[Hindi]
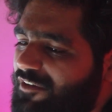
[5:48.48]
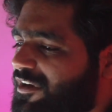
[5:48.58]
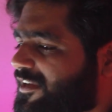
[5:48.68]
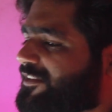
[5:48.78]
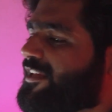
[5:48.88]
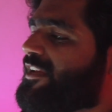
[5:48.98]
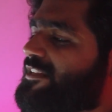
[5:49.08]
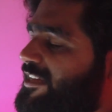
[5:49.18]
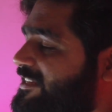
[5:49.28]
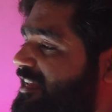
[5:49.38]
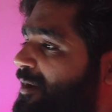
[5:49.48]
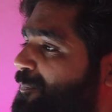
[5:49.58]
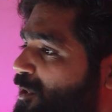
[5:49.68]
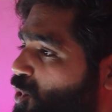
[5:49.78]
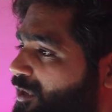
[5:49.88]
दावा करती है कि जैसे ही आप
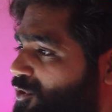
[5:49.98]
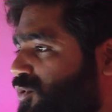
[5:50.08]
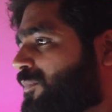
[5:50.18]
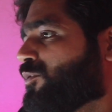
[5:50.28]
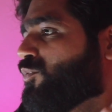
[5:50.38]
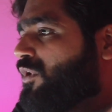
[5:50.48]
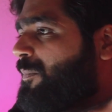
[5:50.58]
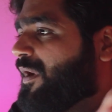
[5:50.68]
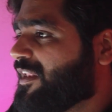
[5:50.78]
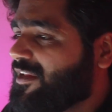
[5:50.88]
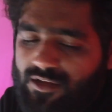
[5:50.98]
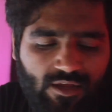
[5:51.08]
पियोगे तो आपको पूरा पानी